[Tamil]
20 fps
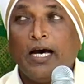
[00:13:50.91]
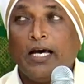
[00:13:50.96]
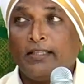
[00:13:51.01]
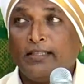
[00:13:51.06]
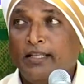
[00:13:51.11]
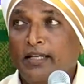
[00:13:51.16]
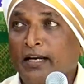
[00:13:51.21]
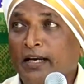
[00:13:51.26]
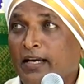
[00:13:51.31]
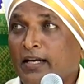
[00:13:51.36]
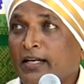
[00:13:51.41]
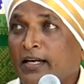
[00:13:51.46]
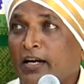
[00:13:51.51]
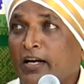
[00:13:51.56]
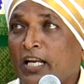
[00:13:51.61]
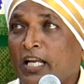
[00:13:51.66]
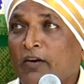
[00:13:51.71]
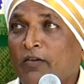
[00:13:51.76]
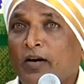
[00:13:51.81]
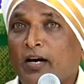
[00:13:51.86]
அத்தனை
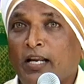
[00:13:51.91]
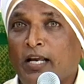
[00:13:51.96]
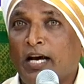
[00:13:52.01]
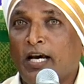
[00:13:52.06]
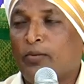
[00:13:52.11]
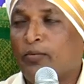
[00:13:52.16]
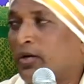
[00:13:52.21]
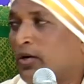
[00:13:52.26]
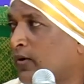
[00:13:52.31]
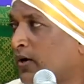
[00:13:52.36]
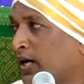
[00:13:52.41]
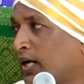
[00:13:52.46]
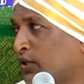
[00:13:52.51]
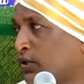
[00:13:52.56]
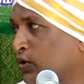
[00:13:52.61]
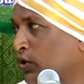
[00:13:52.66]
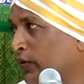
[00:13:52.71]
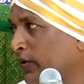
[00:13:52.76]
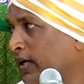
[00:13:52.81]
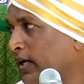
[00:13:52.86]
கருளியவார் ஆறு பெறுவார்
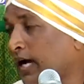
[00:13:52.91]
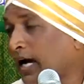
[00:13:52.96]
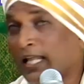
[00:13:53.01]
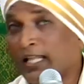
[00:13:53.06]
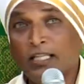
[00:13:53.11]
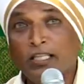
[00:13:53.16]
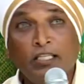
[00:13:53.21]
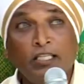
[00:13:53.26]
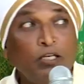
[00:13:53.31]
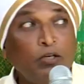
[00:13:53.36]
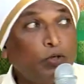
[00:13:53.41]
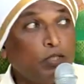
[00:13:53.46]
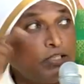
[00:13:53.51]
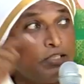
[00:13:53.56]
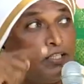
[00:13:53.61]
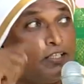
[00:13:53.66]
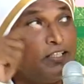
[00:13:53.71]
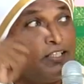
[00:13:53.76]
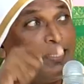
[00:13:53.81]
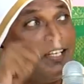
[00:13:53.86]
அச்சோவே அந்த
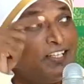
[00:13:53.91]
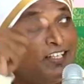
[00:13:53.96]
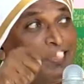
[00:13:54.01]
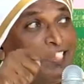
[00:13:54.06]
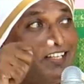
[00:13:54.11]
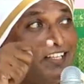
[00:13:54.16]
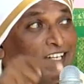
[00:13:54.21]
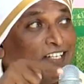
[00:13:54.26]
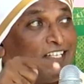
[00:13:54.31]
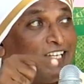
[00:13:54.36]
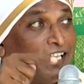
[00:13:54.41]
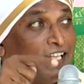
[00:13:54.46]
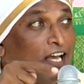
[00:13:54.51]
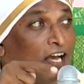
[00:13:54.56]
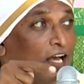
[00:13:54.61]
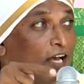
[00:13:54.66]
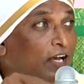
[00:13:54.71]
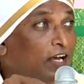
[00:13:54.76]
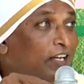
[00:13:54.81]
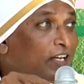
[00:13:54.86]
ஒத்தது எதுன்னு
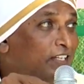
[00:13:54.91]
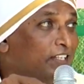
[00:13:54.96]
தெரிஞ்சாதான்